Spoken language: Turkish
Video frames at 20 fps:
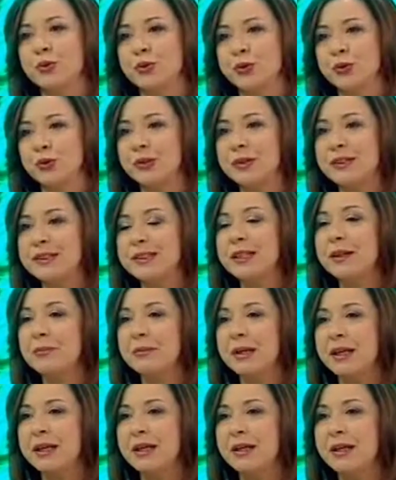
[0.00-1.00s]
konuşacağız
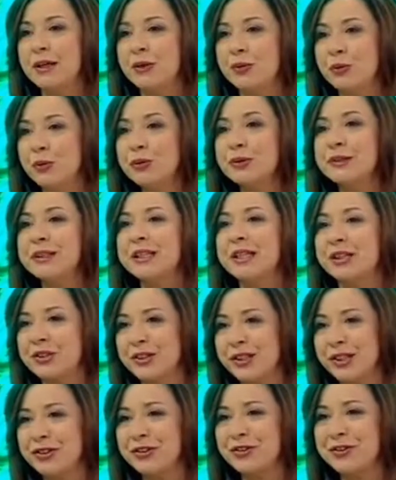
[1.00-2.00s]
ama yüz
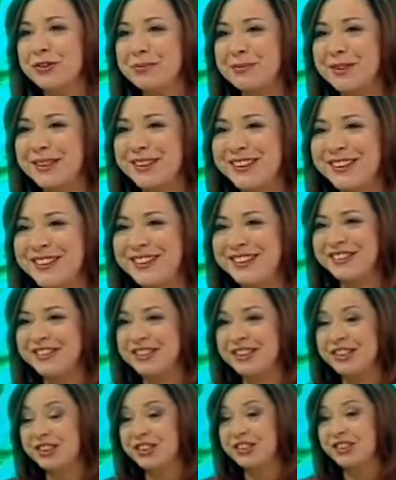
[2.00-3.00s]
gençleştirme
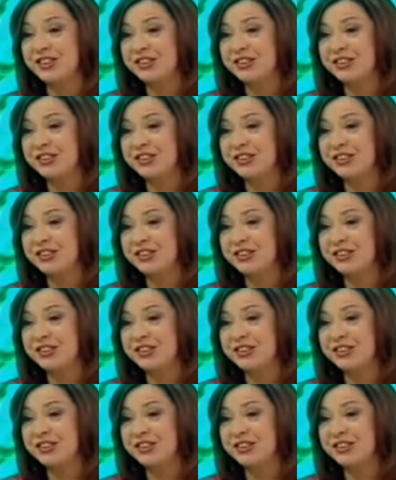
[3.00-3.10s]
deyince işin